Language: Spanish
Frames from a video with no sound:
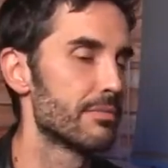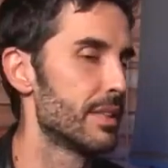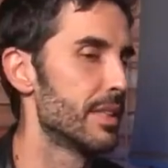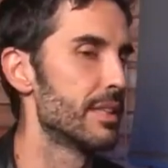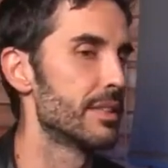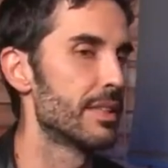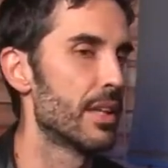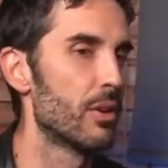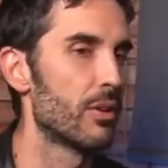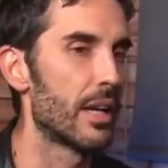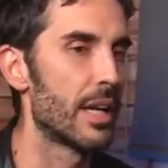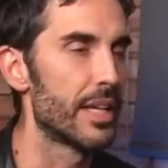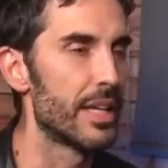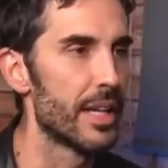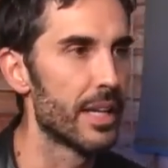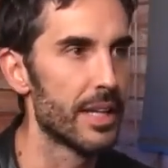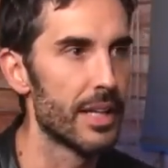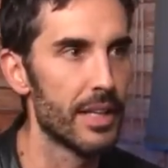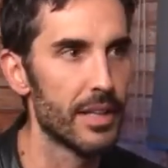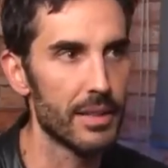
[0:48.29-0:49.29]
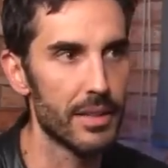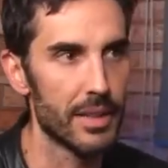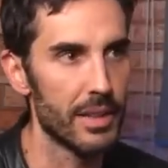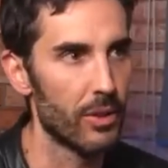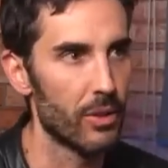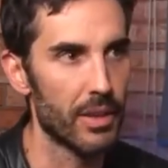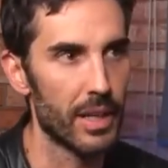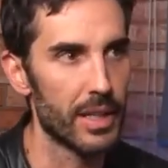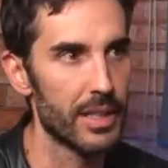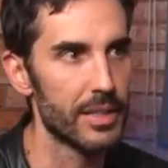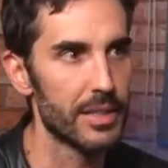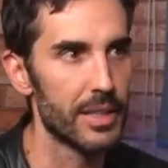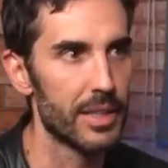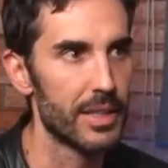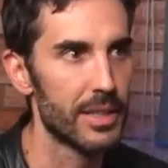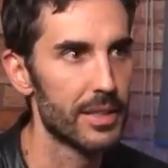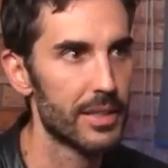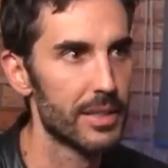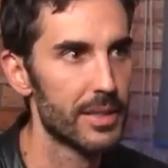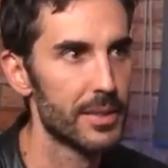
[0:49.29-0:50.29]
y hice lo que quiere, y lo que
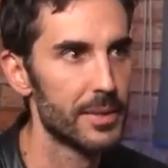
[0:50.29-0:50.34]
quise.